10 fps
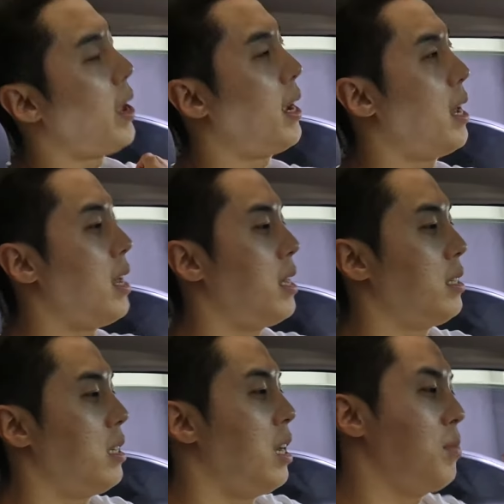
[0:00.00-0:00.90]

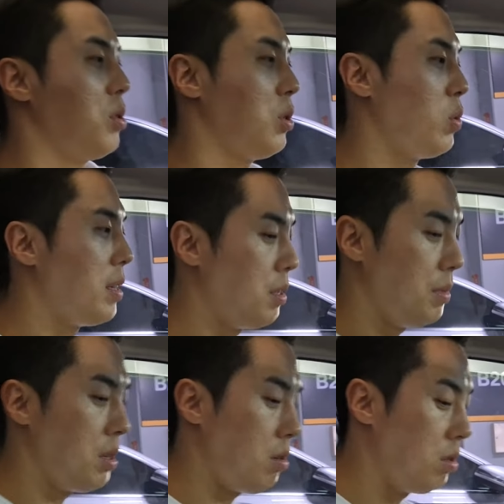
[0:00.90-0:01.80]
외관 실내 보시고 엔진
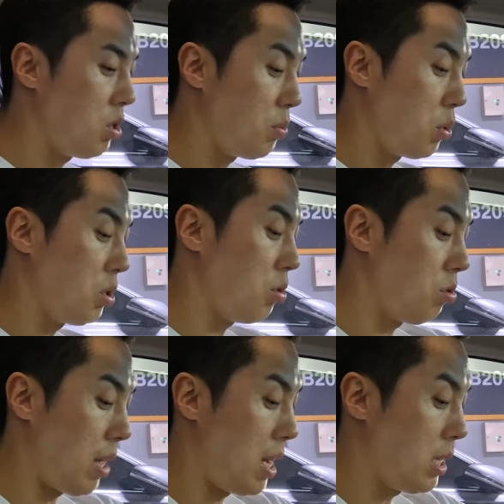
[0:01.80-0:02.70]
미션 컨디션
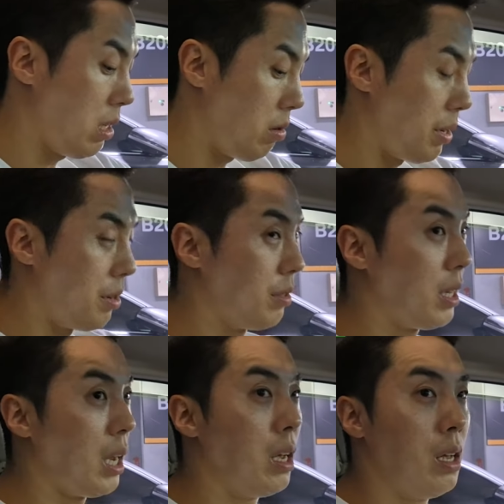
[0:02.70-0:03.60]
보시고 다 하실 거예요
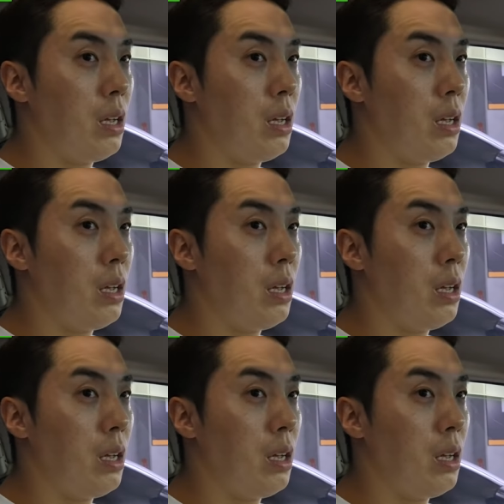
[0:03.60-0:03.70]
근데